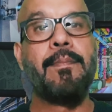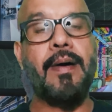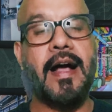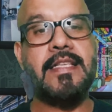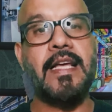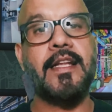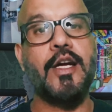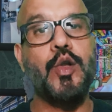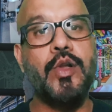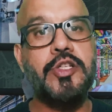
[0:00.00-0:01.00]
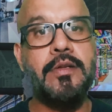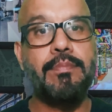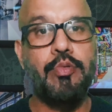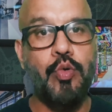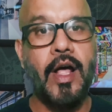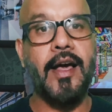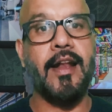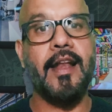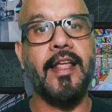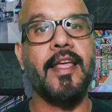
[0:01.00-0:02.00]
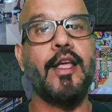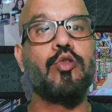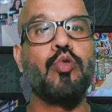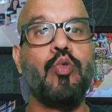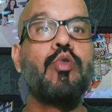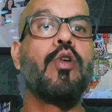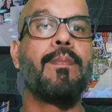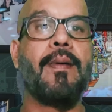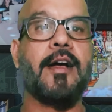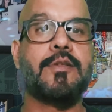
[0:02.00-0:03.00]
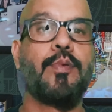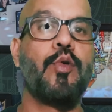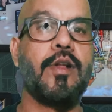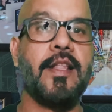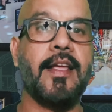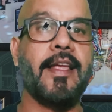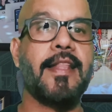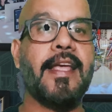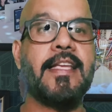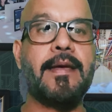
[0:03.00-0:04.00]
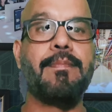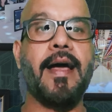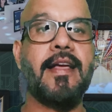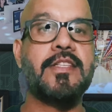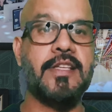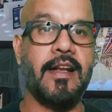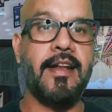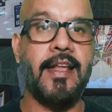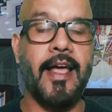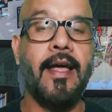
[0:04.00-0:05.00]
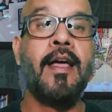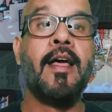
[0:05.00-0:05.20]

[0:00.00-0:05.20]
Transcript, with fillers: पाँच साल का ड्यूरेशन पूरा कर लेंगे तो उनको पासपोर्ट देंगे देखिए ये बहस चल रही है